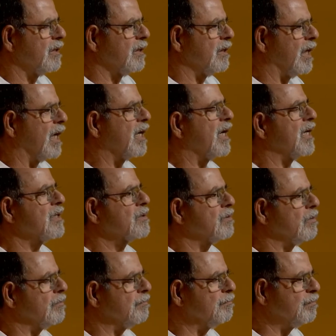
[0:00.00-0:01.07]

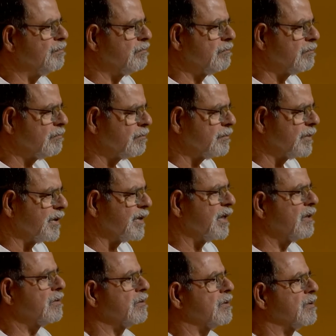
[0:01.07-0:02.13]
arrastam
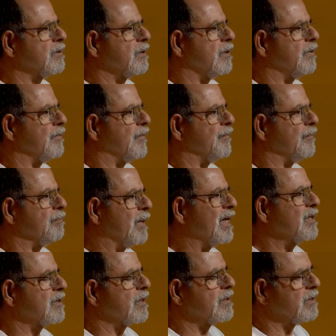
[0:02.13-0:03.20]
grandes
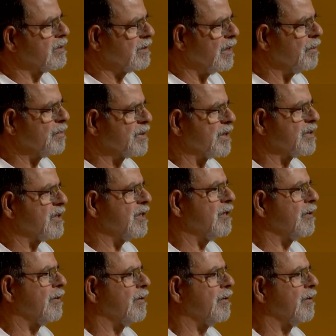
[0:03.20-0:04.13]
massas, digamos assim,